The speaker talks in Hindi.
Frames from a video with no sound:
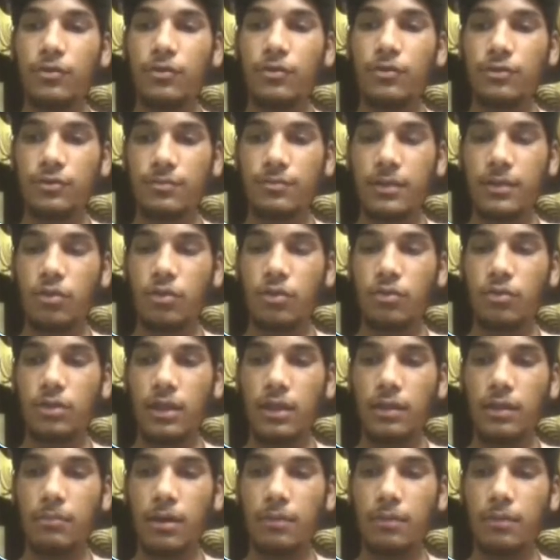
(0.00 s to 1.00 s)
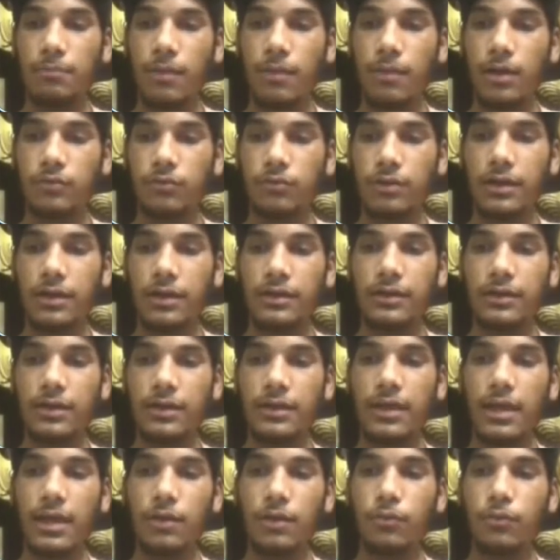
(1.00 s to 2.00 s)
उसमें जो होता है एक बार पासवर्ड
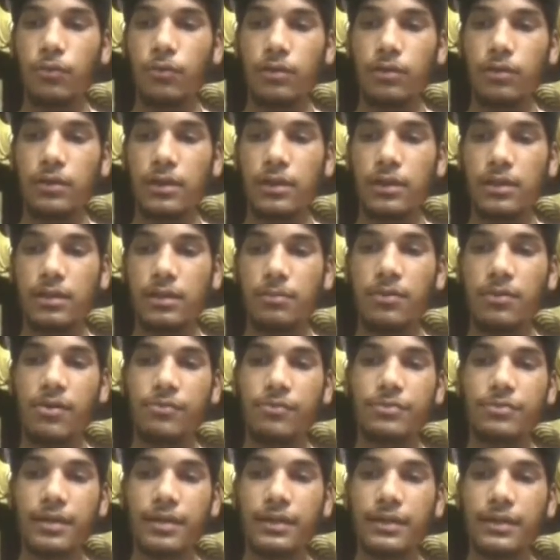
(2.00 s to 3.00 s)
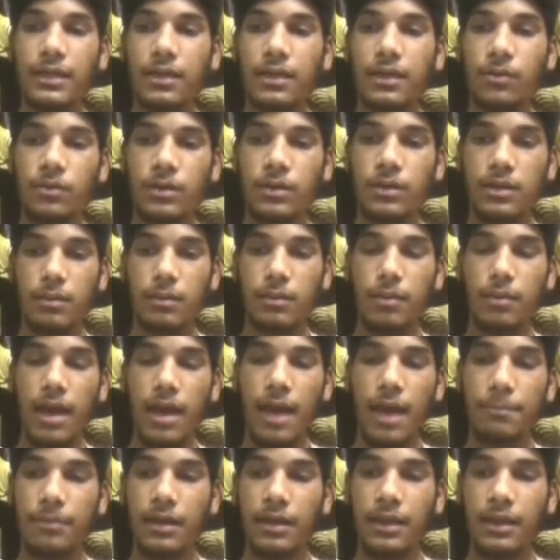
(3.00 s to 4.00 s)
इंटर किया कोई किसी भी वेबसाइट के लिए और किसी भी
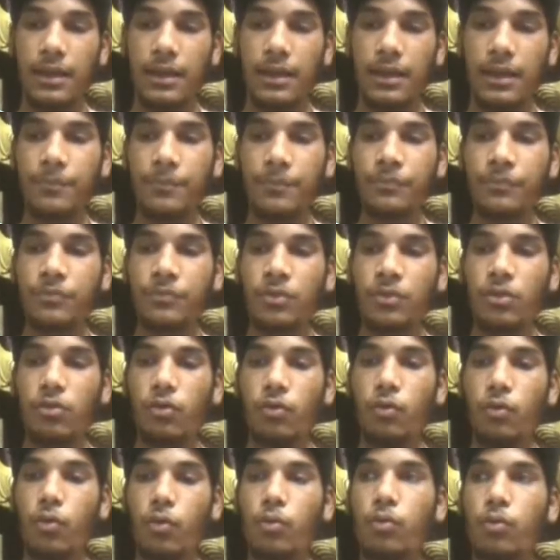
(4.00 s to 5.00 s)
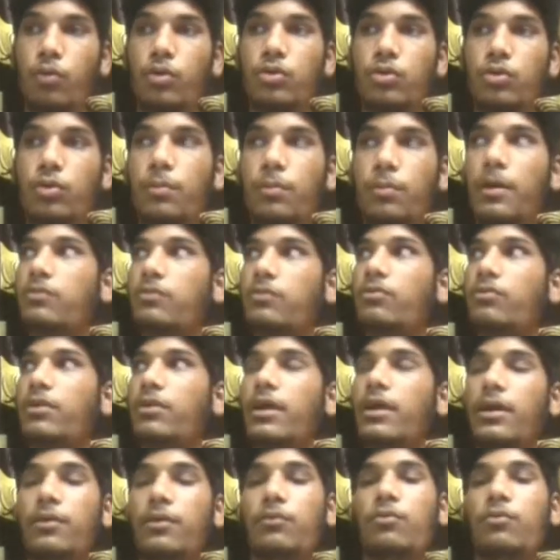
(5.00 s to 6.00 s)
ऐप के लिए तो वो जो
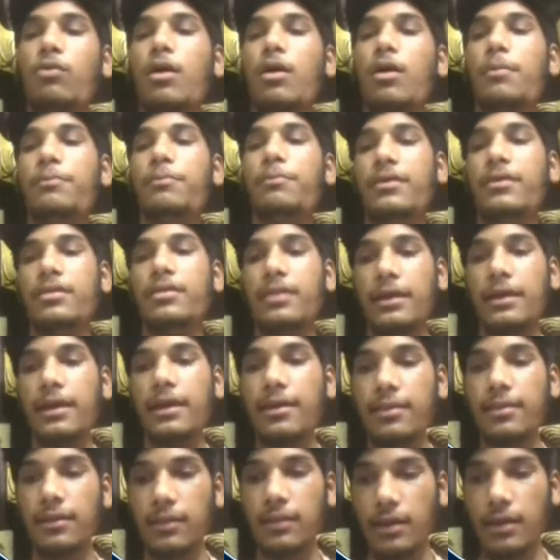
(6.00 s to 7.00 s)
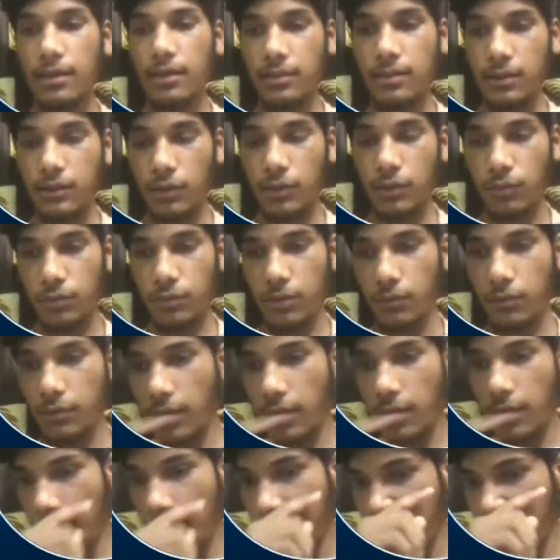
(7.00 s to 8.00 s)
पासवर्ड है वो आप फिर से कैसे देख सकते हो
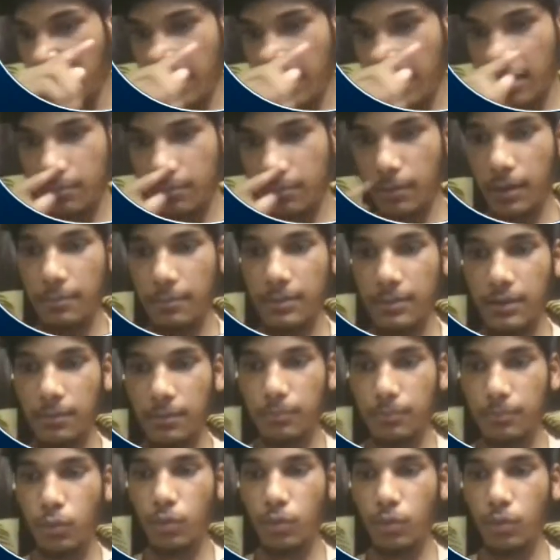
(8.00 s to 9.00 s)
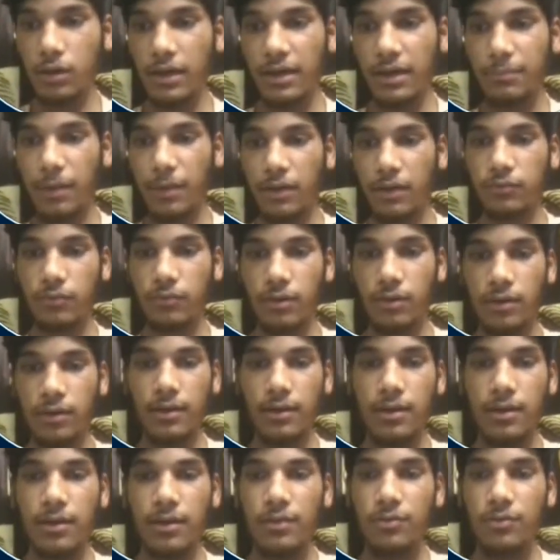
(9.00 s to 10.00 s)
क्योंकि आप एक बार मतलब भूल गए
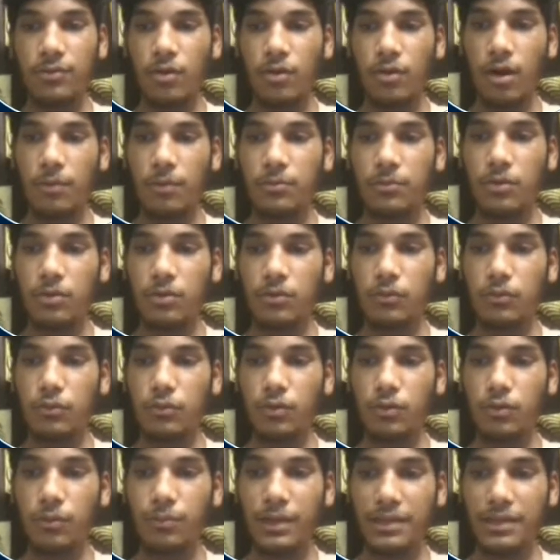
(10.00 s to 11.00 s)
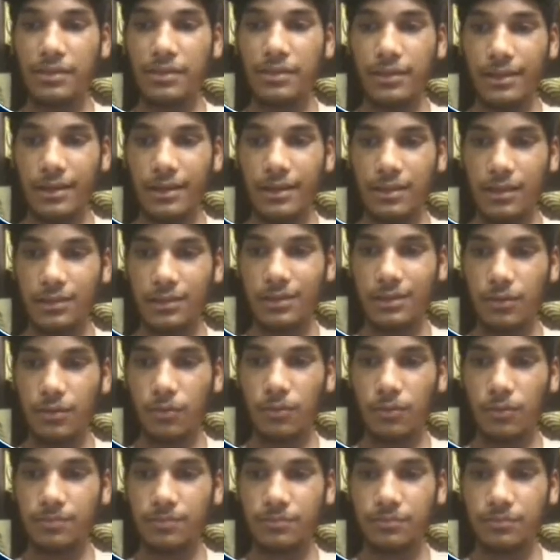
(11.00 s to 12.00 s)
पासवर्ड तो आप जो है तो उसको फिर से देख सकते
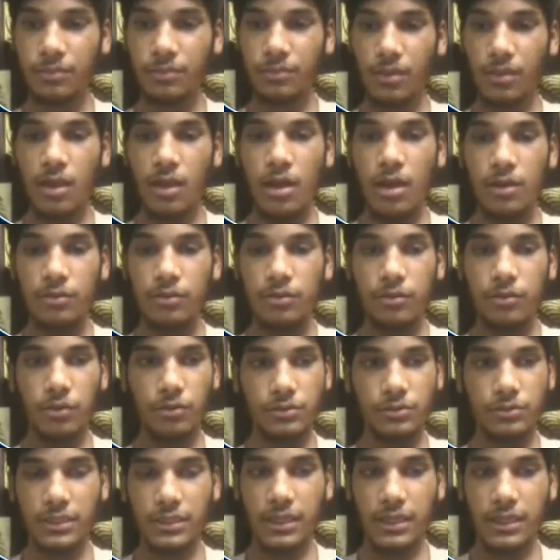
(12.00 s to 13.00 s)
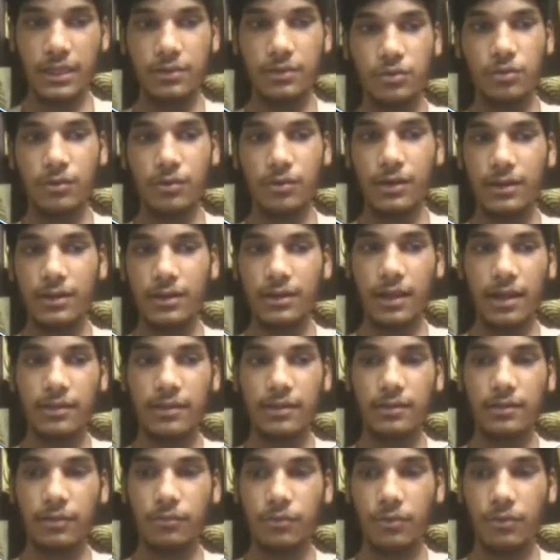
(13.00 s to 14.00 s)
हो तो चलिए शुरू करते हैं
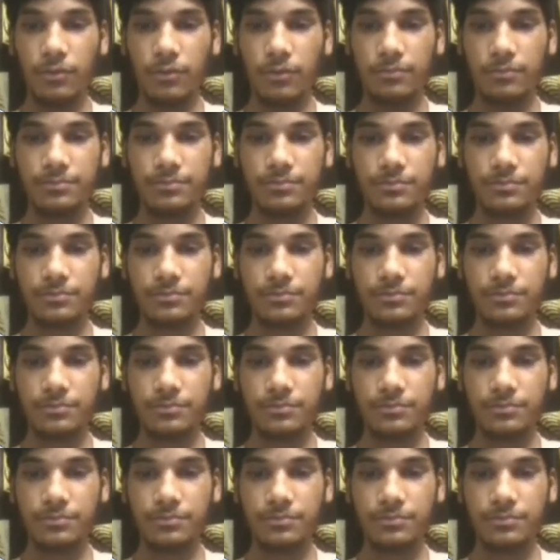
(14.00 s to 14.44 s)
आज का वीडियो